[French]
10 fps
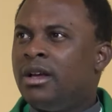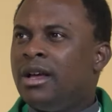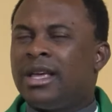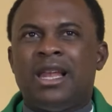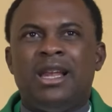
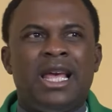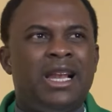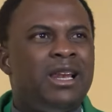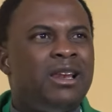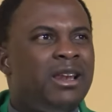Quelle
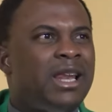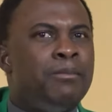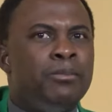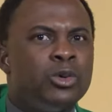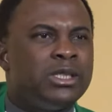est la
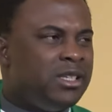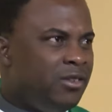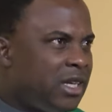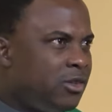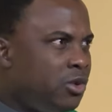
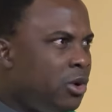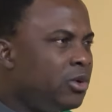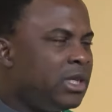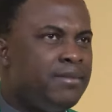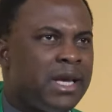motivation
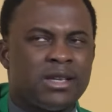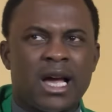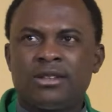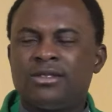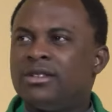de mes
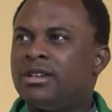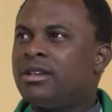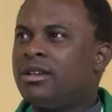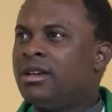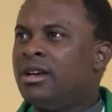actes
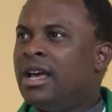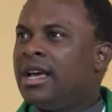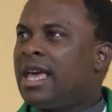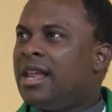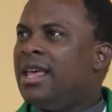
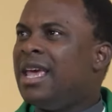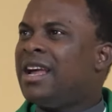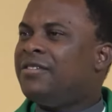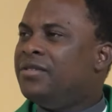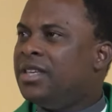Quelle est la
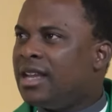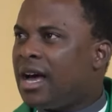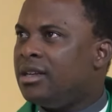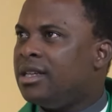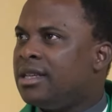
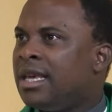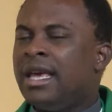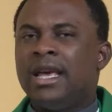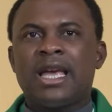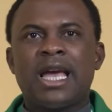finalité
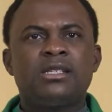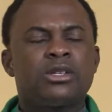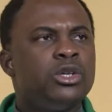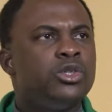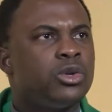Qu'est-ce
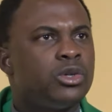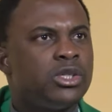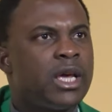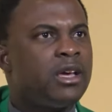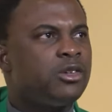que je
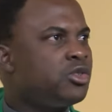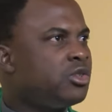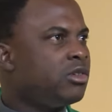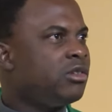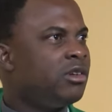recherche
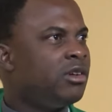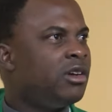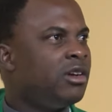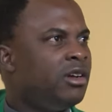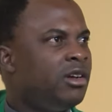
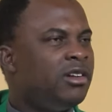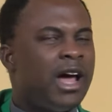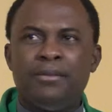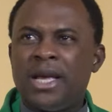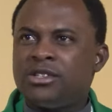
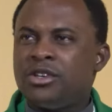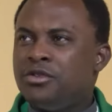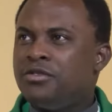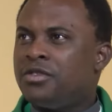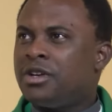dans mes
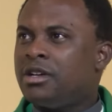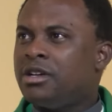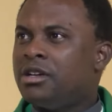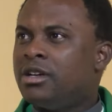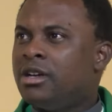œuvres
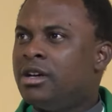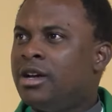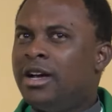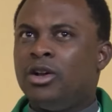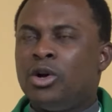
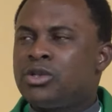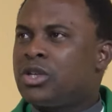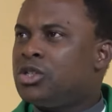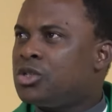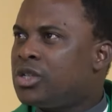Lorsque
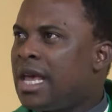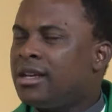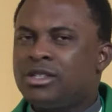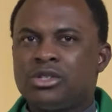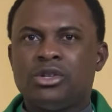je
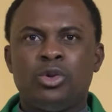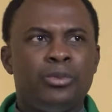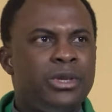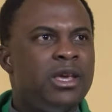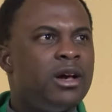cherche le
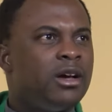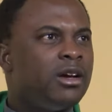bien,